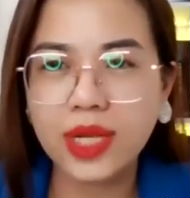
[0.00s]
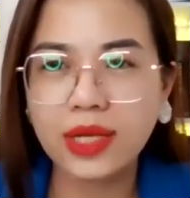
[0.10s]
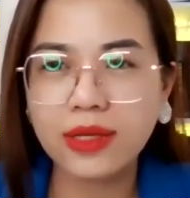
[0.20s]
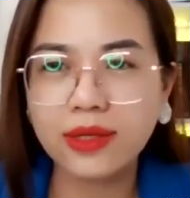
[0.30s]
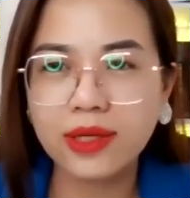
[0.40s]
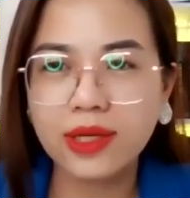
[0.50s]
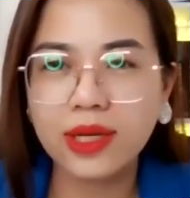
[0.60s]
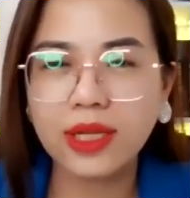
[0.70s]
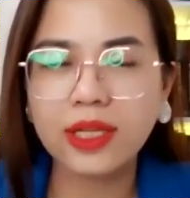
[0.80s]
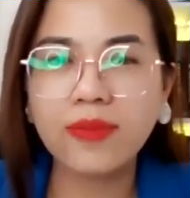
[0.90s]
đấy
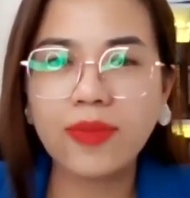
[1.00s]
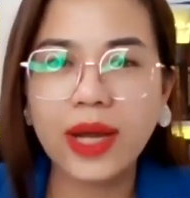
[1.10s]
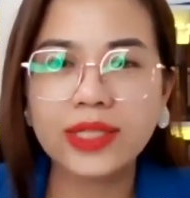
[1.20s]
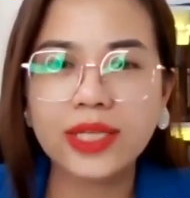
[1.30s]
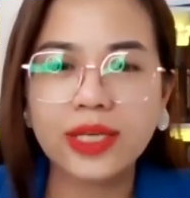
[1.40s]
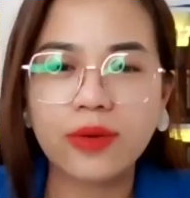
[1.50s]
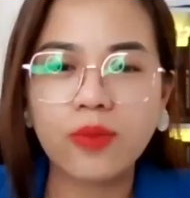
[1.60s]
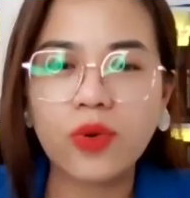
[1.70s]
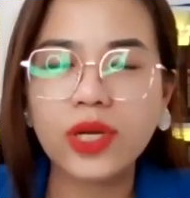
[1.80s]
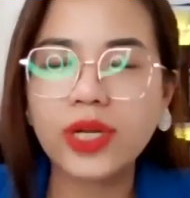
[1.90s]
à, nhưng mà anh chị hiểu
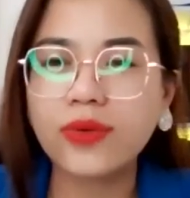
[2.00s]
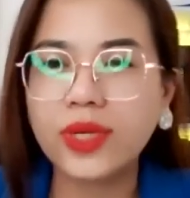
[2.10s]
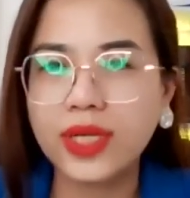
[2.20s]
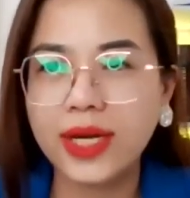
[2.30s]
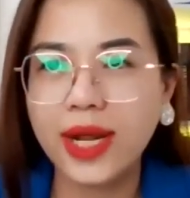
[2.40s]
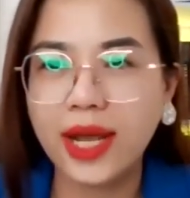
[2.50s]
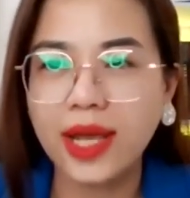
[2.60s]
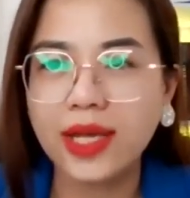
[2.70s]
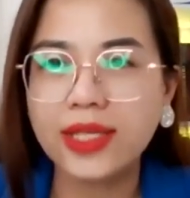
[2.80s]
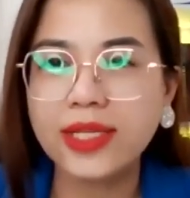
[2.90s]
một cái điều như thế này này
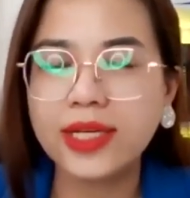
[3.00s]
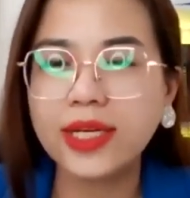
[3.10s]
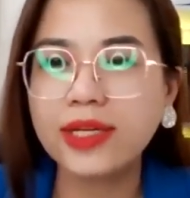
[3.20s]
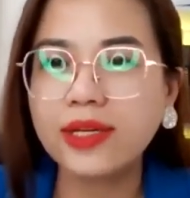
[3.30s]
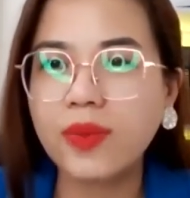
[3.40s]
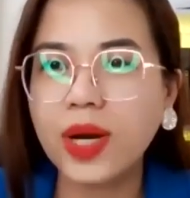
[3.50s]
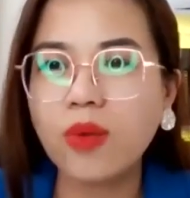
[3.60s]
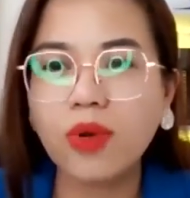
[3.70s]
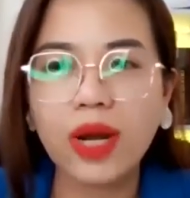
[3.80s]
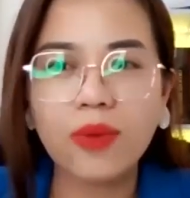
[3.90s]
những cái người mà
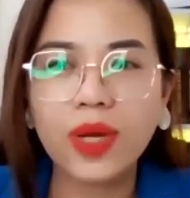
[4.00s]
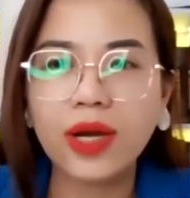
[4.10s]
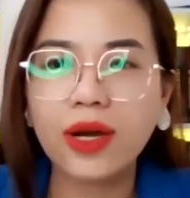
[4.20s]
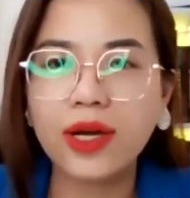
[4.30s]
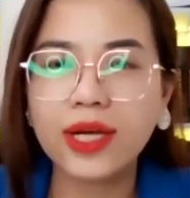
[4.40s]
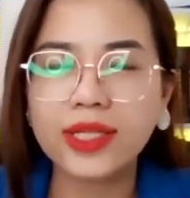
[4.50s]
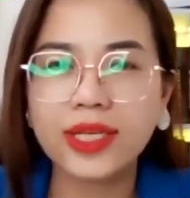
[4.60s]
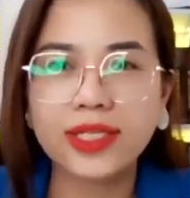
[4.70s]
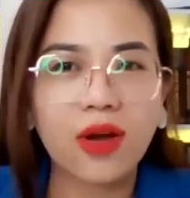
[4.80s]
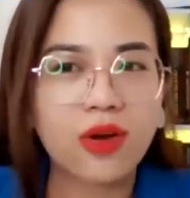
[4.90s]
không có lòng biết ơn á,
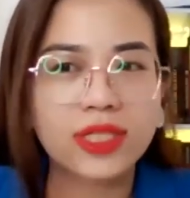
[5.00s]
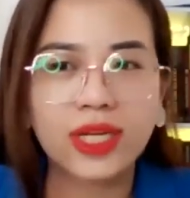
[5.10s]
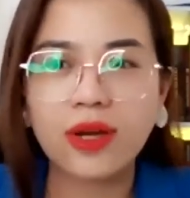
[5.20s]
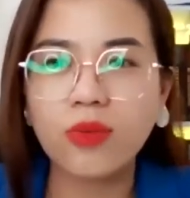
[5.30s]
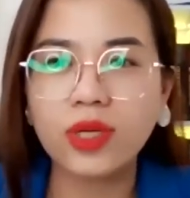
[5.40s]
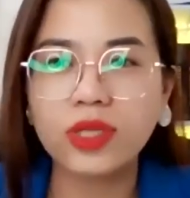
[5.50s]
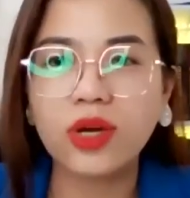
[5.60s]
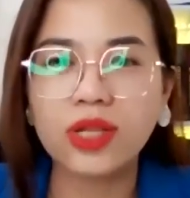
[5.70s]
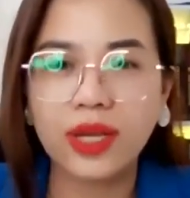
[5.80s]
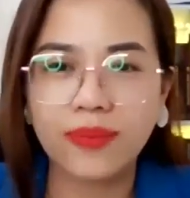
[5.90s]
thì họ sẽ không được
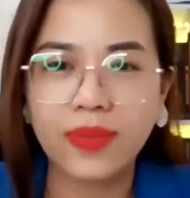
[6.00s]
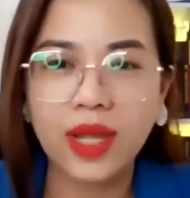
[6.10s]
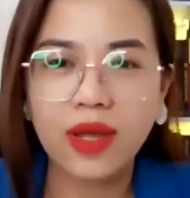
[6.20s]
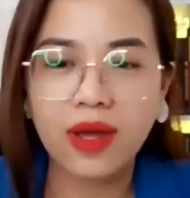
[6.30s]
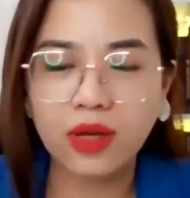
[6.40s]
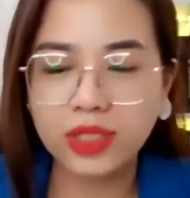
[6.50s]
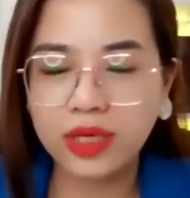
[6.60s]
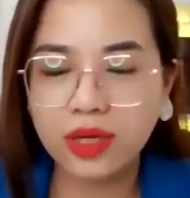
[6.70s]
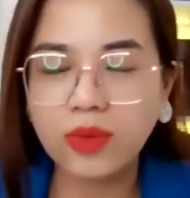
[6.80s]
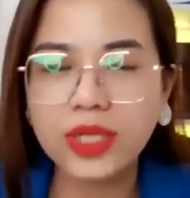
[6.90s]
cho thêm họ
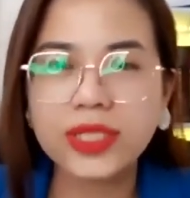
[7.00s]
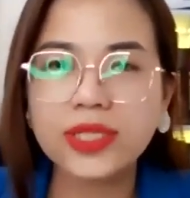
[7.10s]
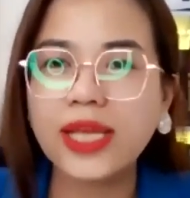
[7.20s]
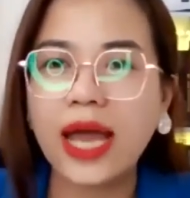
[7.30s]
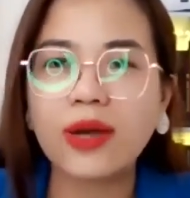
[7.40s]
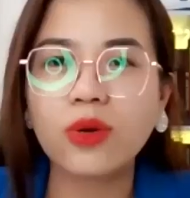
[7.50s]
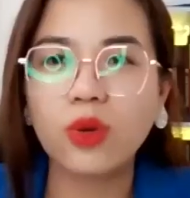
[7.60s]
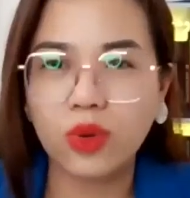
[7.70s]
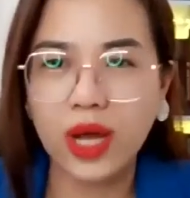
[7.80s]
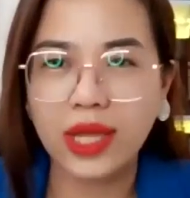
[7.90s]
sẽ không được dư giả
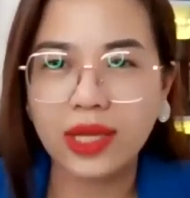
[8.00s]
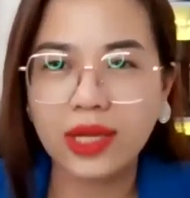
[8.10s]
đủ đầy